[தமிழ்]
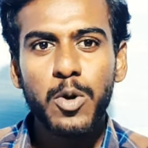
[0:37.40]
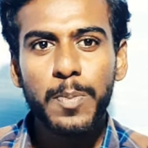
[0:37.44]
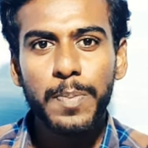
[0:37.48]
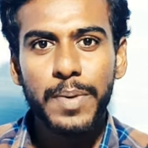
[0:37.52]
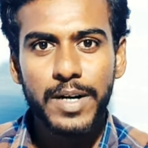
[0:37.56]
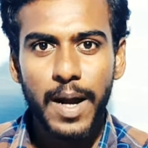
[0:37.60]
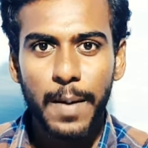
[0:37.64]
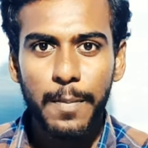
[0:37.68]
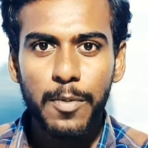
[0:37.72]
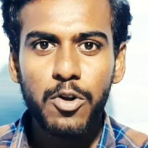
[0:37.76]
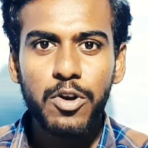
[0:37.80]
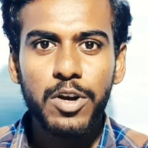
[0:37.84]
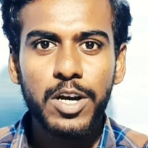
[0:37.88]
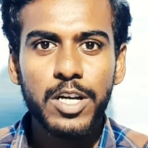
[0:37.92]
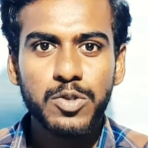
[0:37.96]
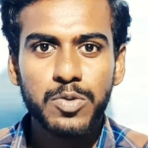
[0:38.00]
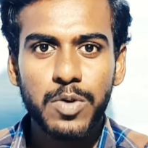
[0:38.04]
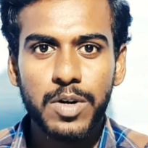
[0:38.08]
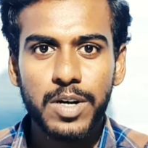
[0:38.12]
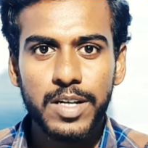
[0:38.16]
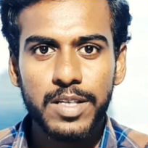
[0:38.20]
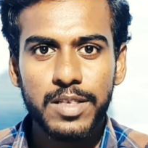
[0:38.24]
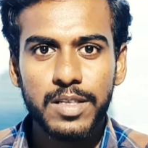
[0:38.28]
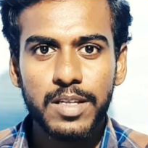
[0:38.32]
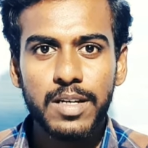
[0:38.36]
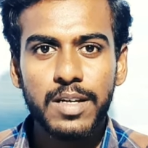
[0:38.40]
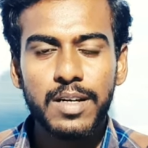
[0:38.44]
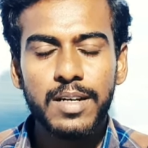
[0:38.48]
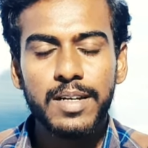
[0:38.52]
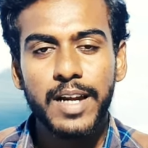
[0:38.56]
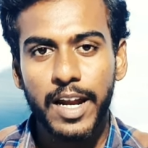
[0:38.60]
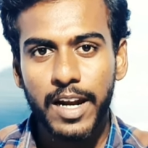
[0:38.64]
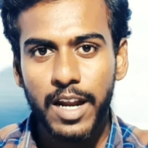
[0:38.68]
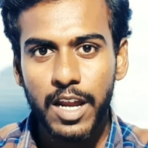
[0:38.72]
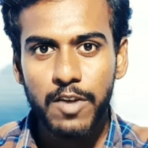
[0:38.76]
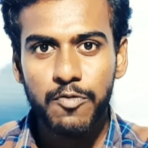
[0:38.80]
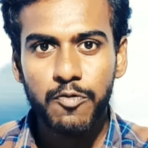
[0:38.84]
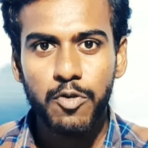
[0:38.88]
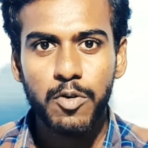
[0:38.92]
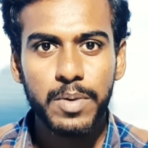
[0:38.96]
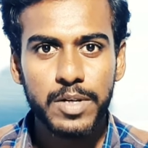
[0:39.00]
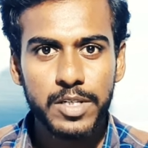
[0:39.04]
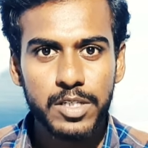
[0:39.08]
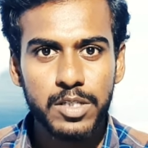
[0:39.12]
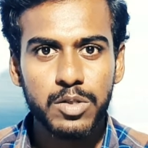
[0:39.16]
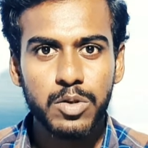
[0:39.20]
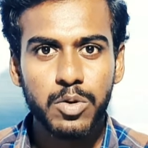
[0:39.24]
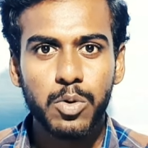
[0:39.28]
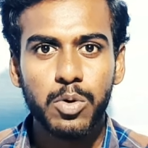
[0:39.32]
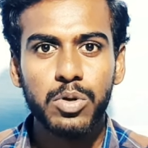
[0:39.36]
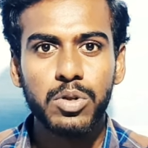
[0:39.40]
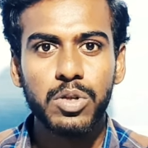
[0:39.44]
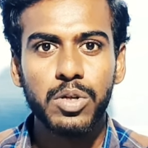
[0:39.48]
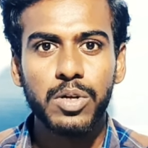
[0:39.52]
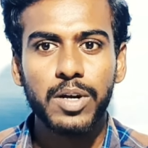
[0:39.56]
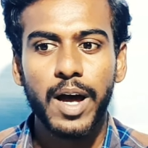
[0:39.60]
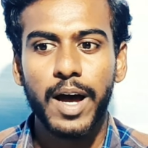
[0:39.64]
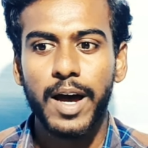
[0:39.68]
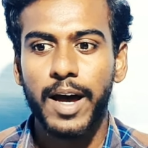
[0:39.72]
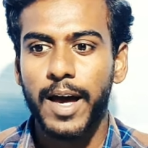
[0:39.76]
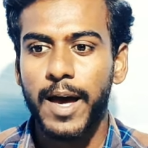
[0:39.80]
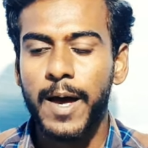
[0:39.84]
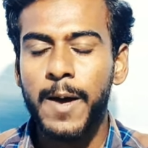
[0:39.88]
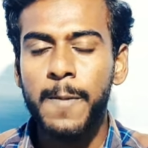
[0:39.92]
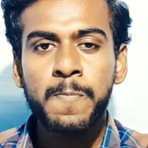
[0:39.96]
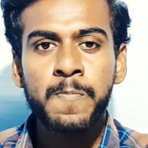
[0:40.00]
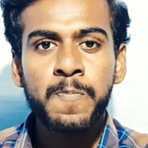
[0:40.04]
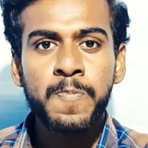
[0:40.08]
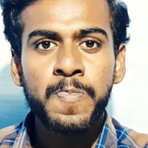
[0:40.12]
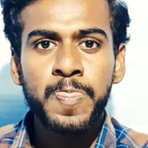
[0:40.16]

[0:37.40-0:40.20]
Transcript: ஸோ இப்போ டபிள்யூஹெச்ஓலேருந்து நிறைய இன்ஃபர்மேஷன் கொடுத்துருக்காங்க